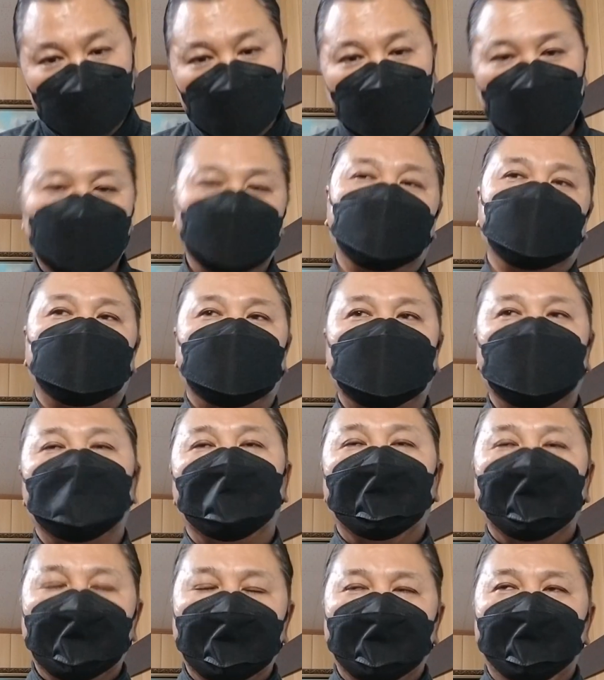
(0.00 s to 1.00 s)
りになります
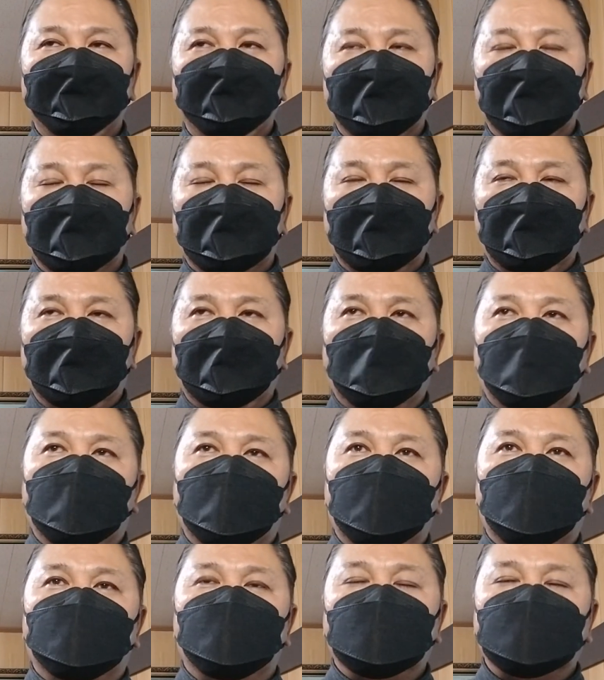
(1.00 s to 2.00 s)

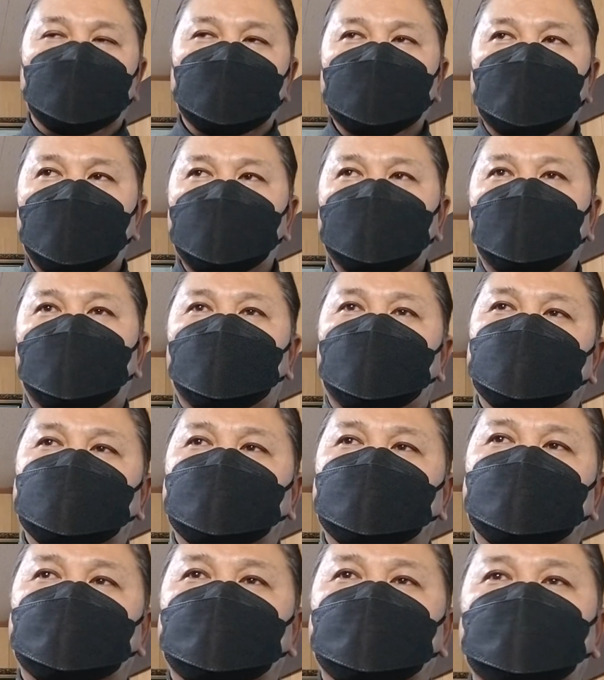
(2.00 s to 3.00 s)
えー、まあ、前回のあら
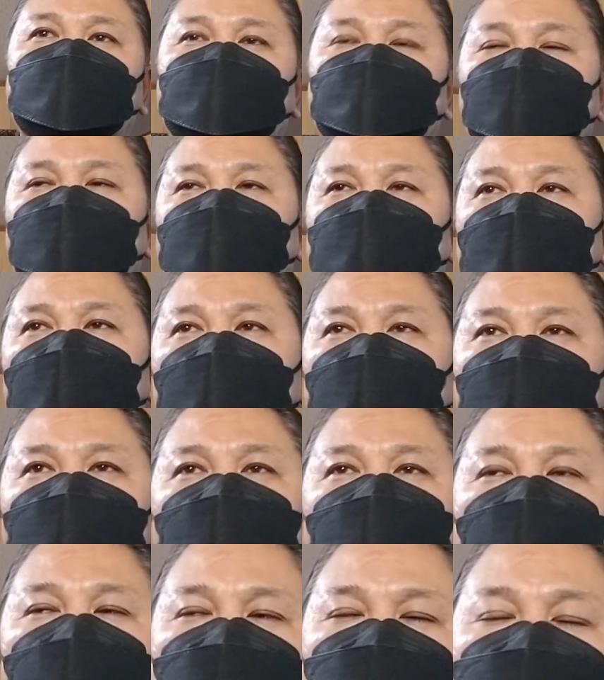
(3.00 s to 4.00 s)
すじとしては
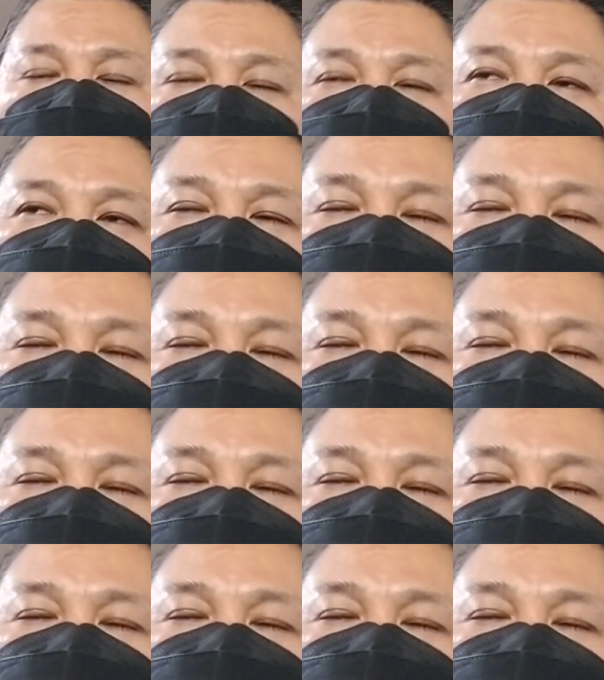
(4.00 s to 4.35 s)
もう簡単